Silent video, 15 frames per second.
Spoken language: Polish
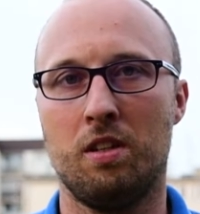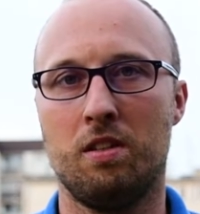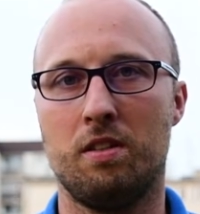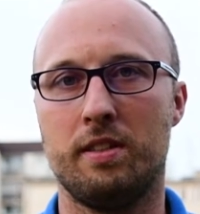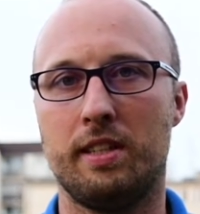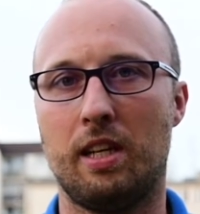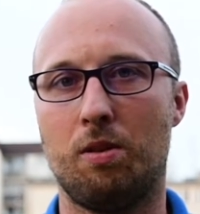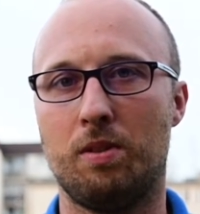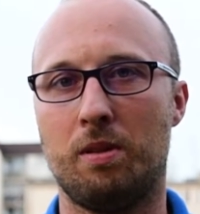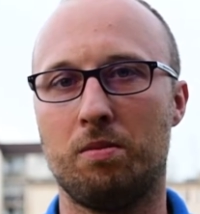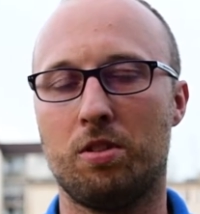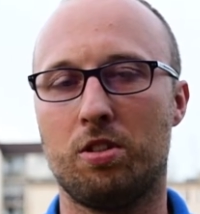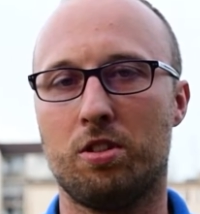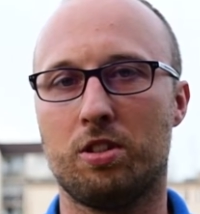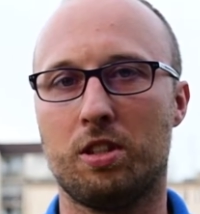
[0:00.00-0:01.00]
dał nam
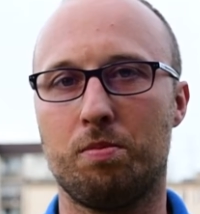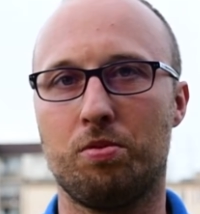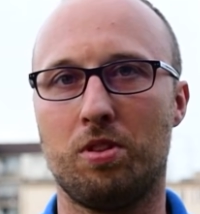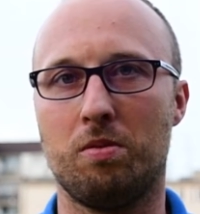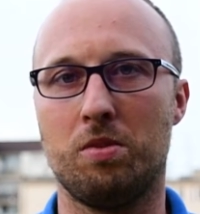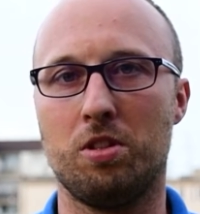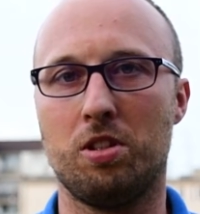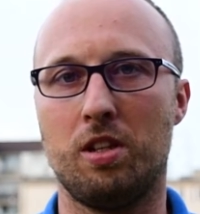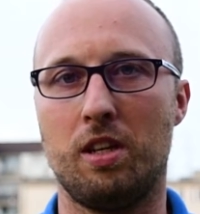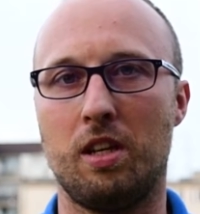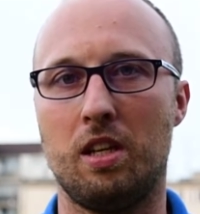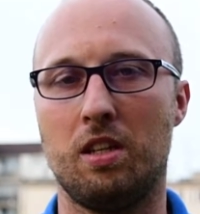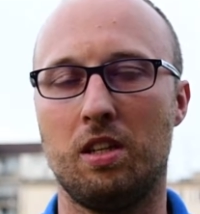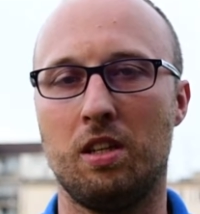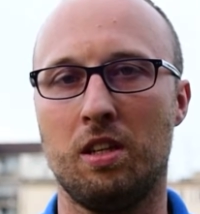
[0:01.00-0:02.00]
troszeczkę
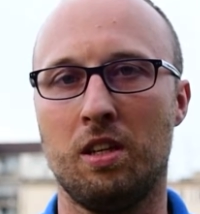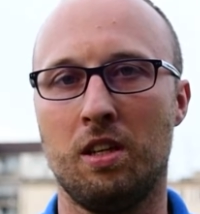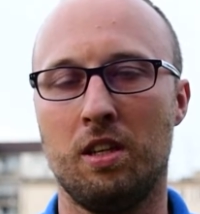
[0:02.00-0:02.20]
przemyśleń i